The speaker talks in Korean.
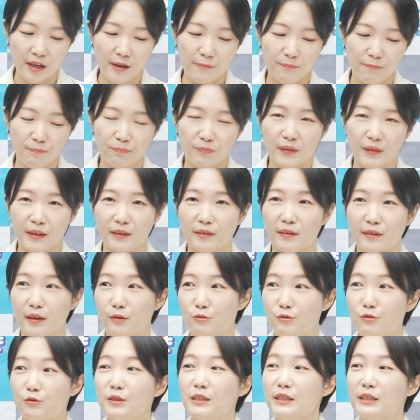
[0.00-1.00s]
그런데
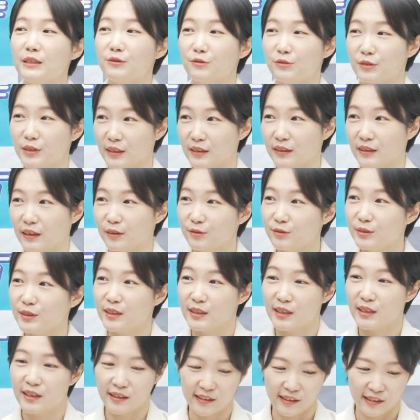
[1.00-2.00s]
이때 굵직굵직한
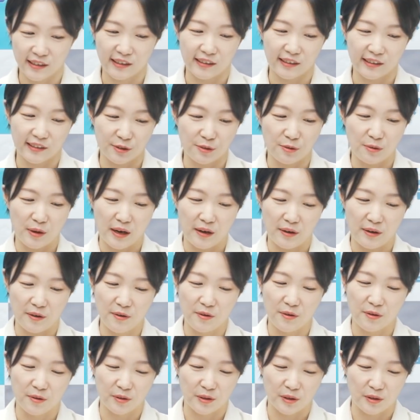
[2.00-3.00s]
투자들이
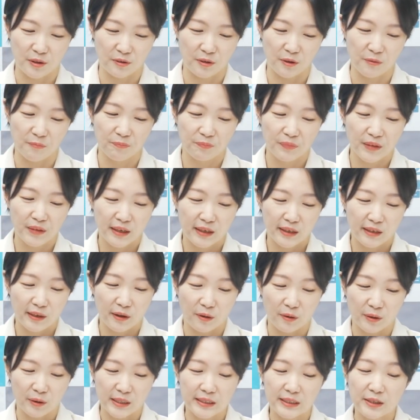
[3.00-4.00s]
들어와요. 그래서 음.
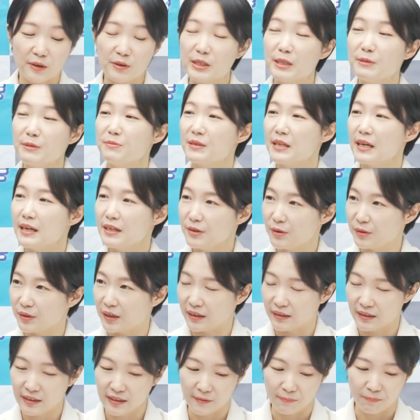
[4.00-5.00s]
어, 이천십사
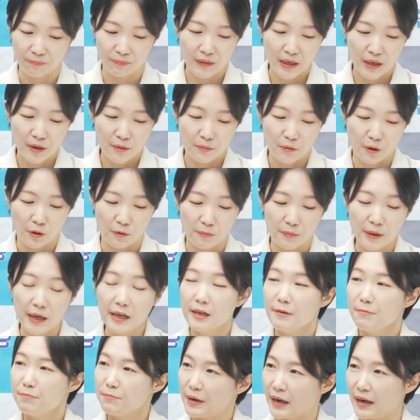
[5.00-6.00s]
년에는 음. 어,
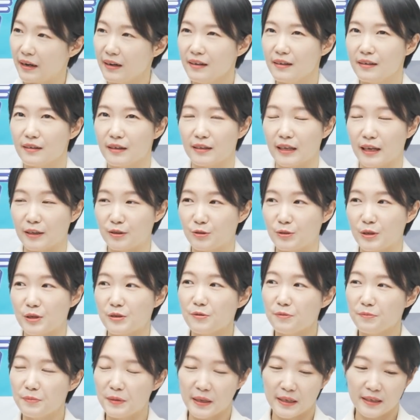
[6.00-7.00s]
페이팔, 그러니까
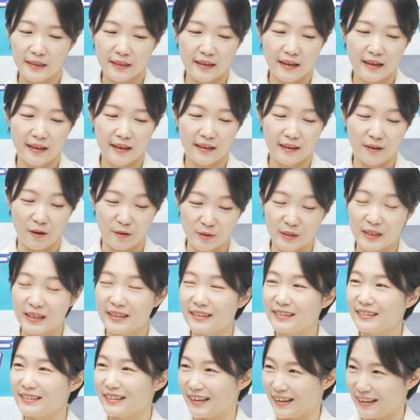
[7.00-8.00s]
나중에 소파이의
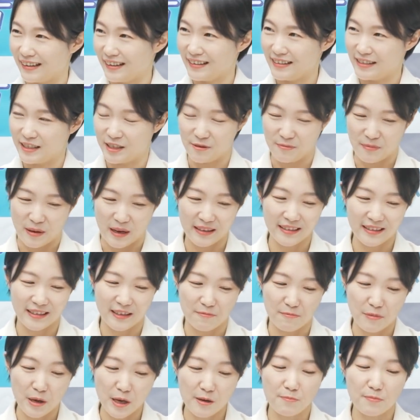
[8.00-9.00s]
경쟁자이지만
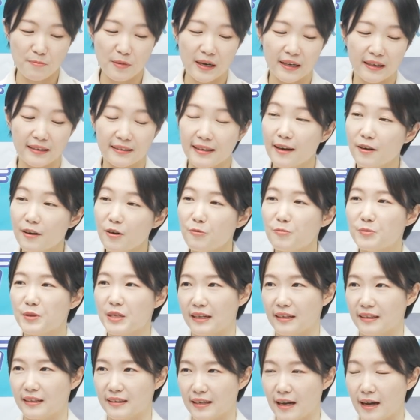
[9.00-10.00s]
이 페이팔의 음.
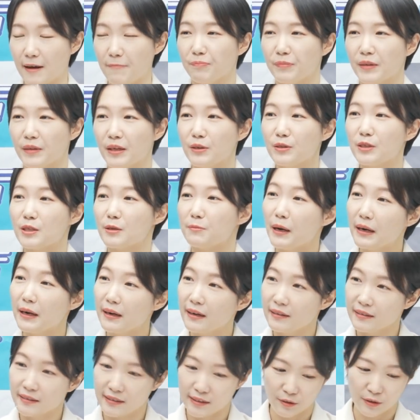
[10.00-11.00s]
창업자이자 음. 현재
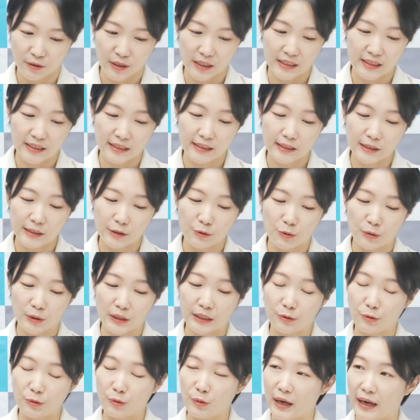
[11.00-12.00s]
팔란티어의
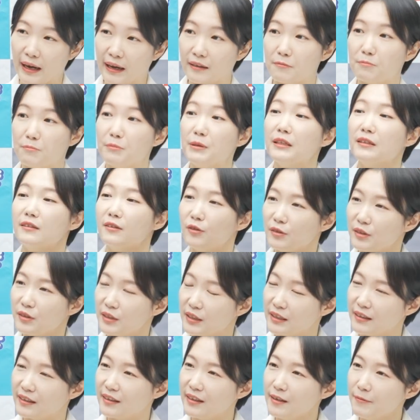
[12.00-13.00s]
씨이오이기도 한
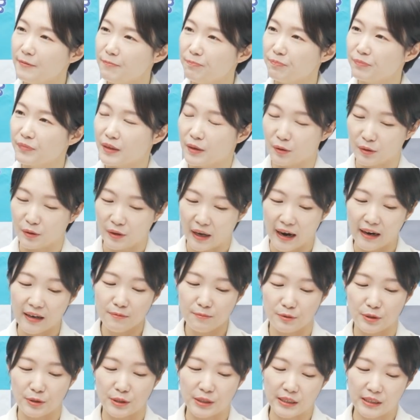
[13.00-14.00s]
피터 틸이
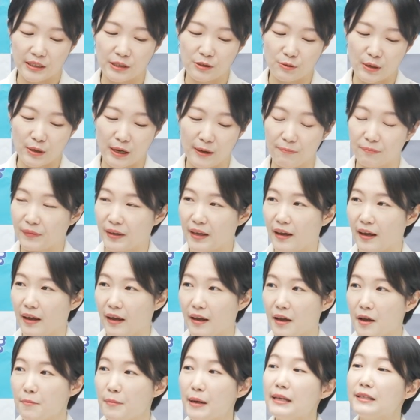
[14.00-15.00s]
다른 브이씨들과
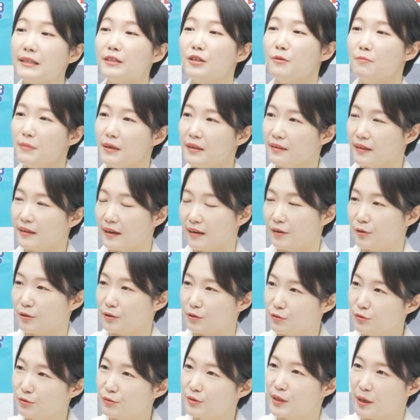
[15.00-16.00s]
함께 팔천만
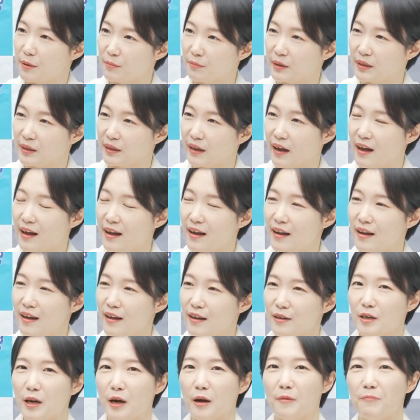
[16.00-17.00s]
달러를 투자합니다. 음.
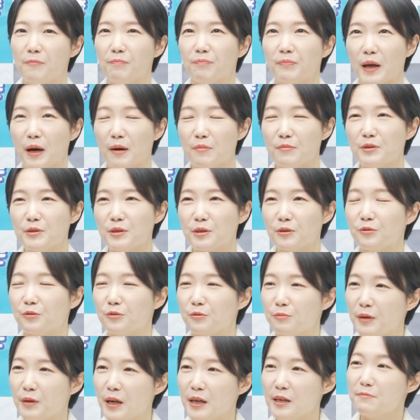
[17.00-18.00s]
그러니까 아무래도